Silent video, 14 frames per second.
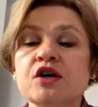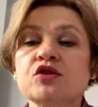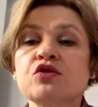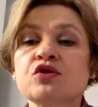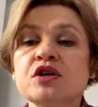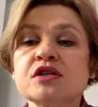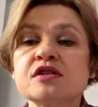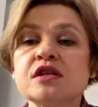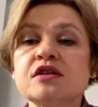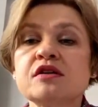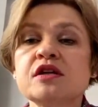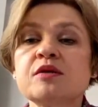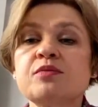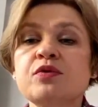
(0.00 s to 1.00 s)
To
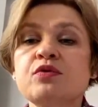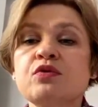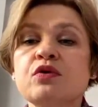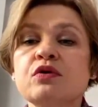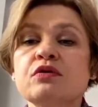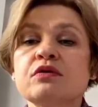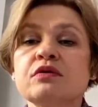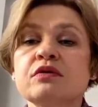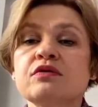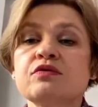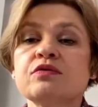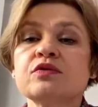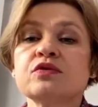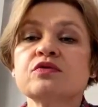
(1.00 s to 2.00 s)
niestety nie było y,
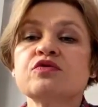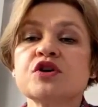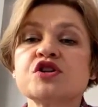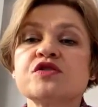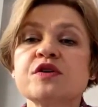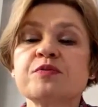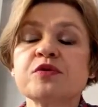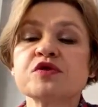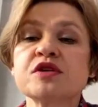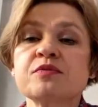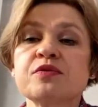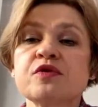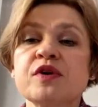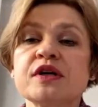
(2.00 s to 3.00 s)
właściwe
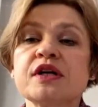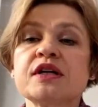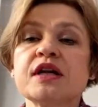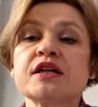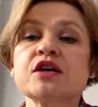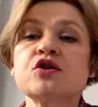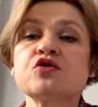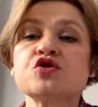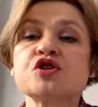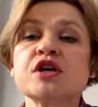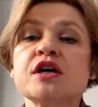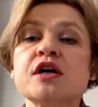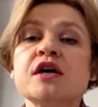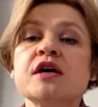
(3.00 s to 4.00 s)
postępowanie, dlatego
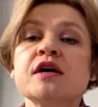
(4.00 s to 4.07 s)
że